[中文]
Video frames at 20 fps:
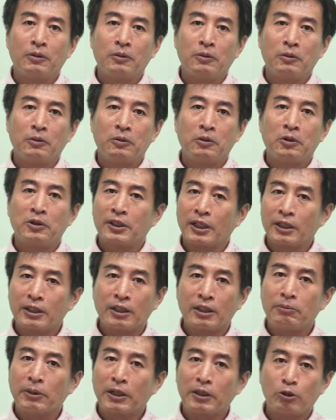愿上帝
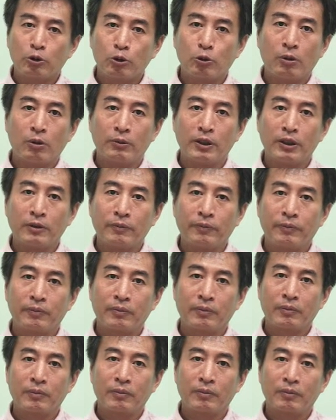帮助我们。
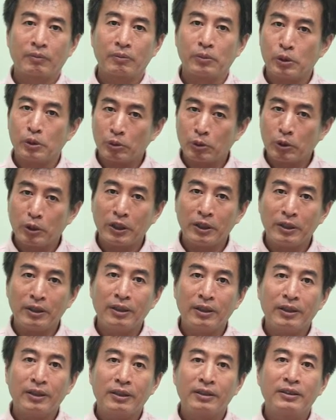不会
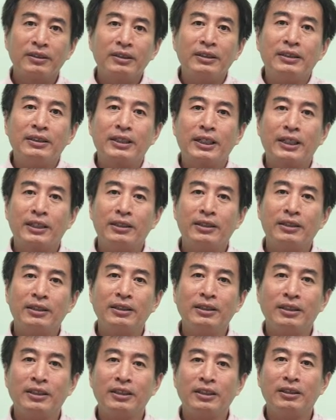自称自
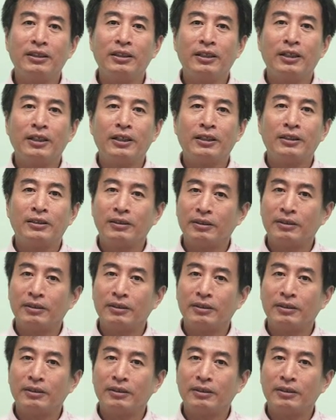己是